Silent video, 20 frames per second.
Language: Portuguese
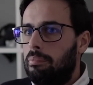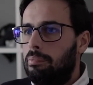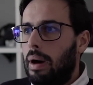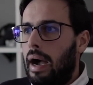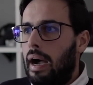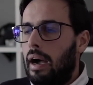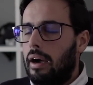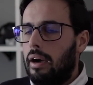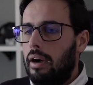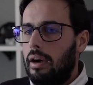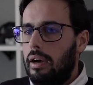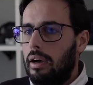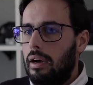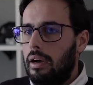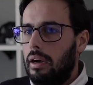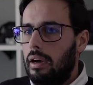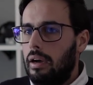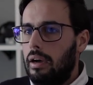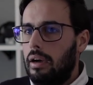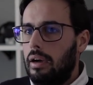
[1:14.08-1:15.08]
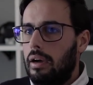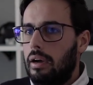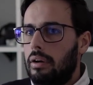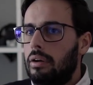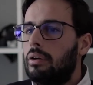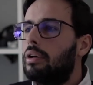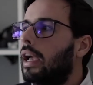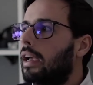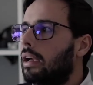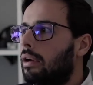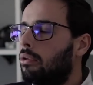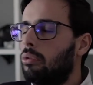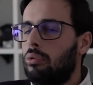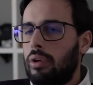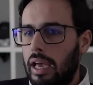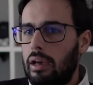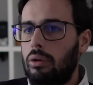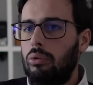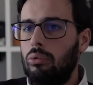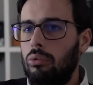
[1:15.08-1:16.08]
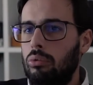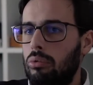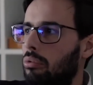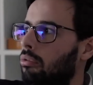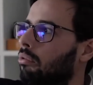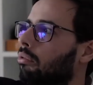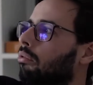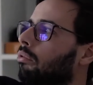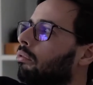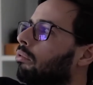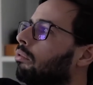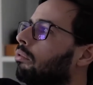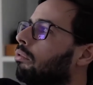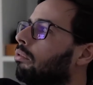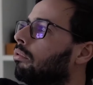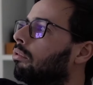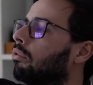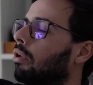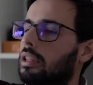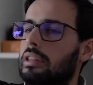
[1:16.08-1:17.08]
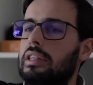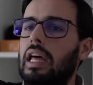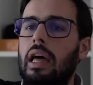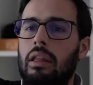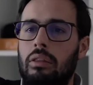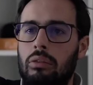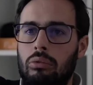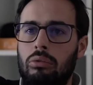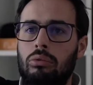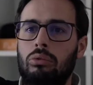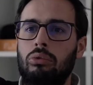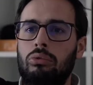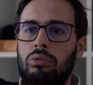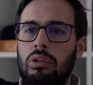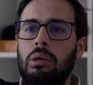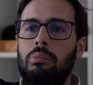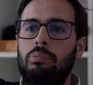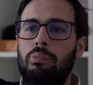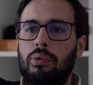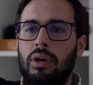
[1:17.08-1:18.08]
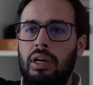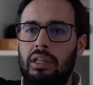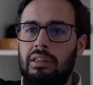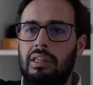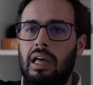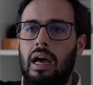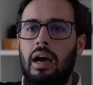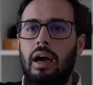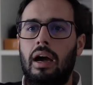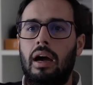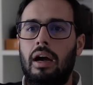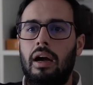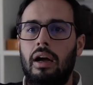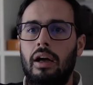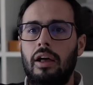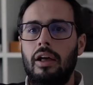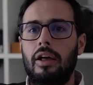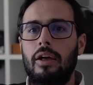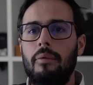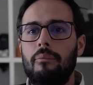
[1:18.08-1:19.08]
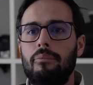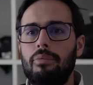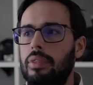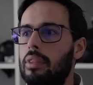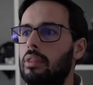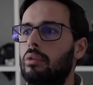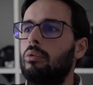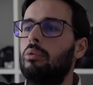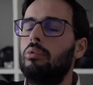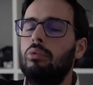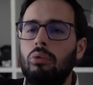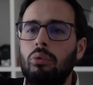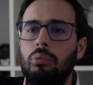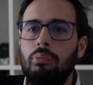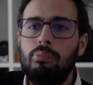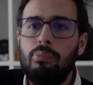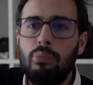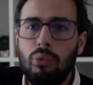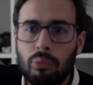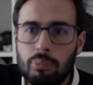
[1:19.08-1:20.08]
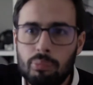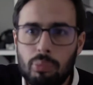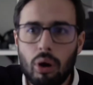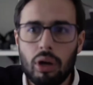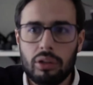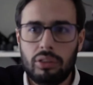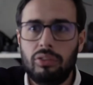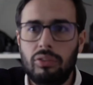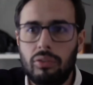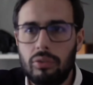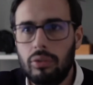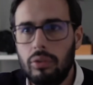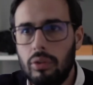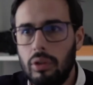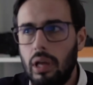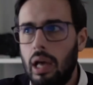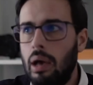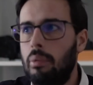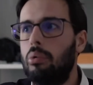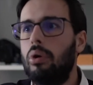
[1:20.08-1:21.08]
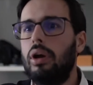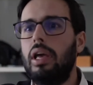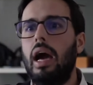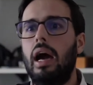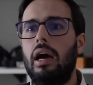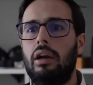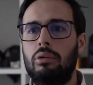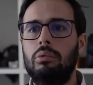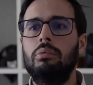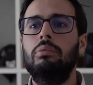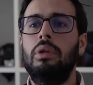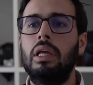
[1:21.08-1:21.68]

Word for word: Pá, o que, o que é que o, o, o coitado do tipo que está num, num, num bote a boiar no